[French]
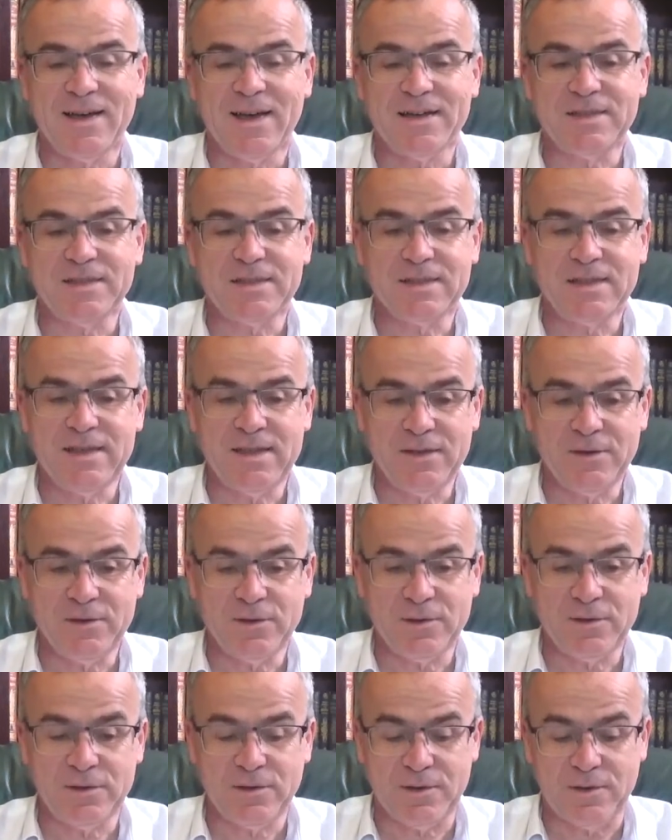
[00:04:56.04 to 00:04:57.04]
assez
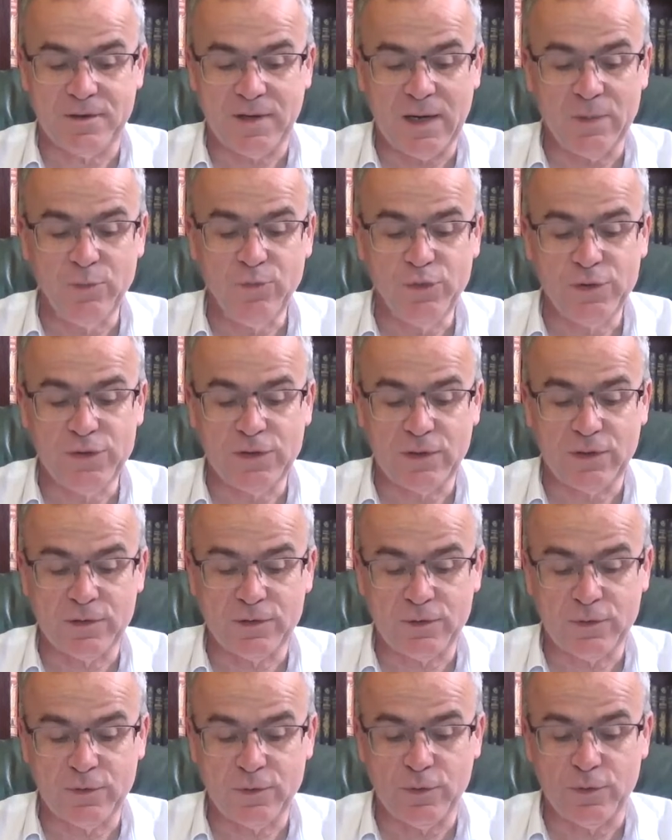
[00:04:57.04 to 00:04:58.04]

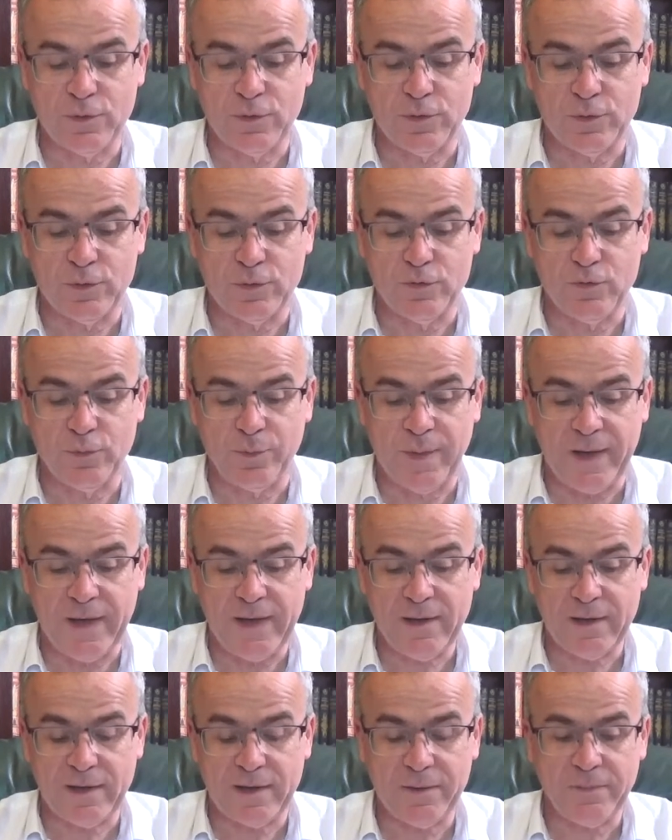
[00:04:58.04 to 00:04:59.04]
amusante du
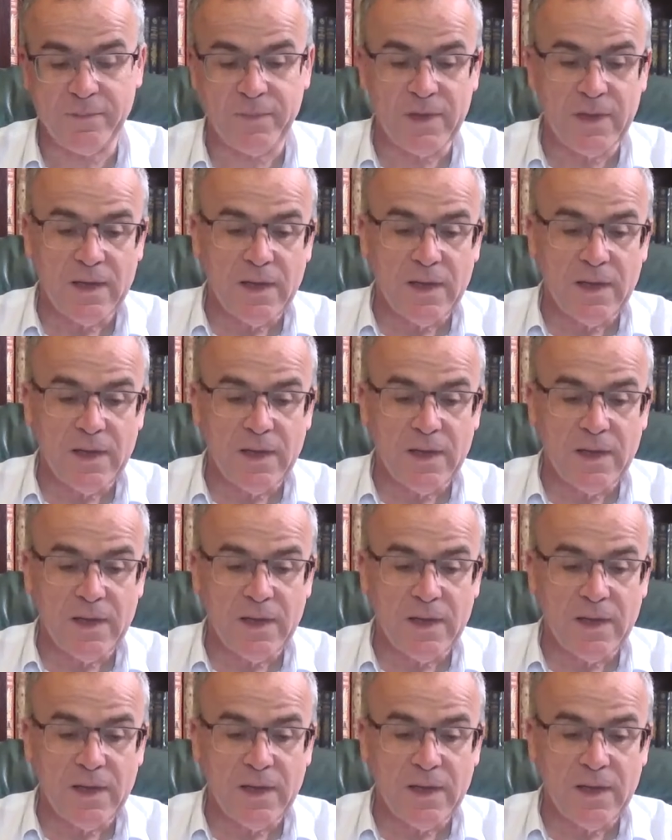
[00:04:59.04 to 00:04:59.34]
père hein,